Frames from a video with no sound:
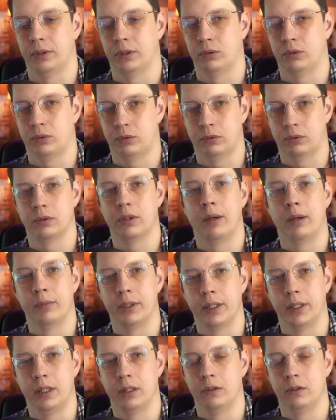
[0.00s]
туда мы
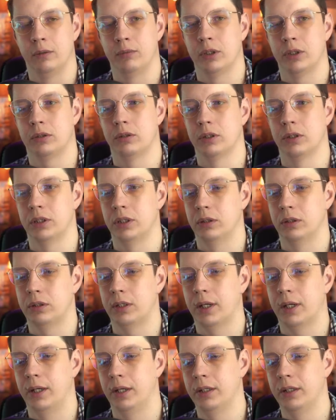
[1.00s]
докидываем ресурсы, но
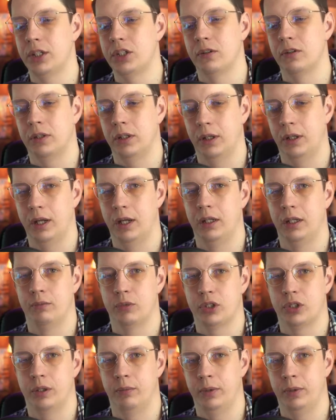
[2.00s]
так или иначе вертикальное
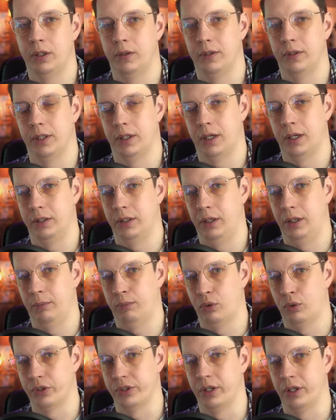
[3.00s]
масштабирование рано или
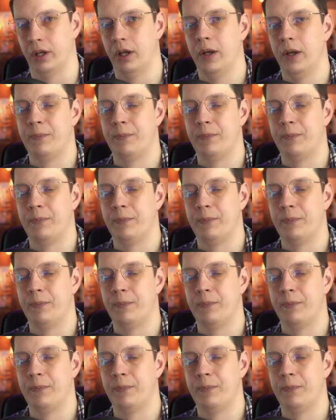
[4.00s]
поздно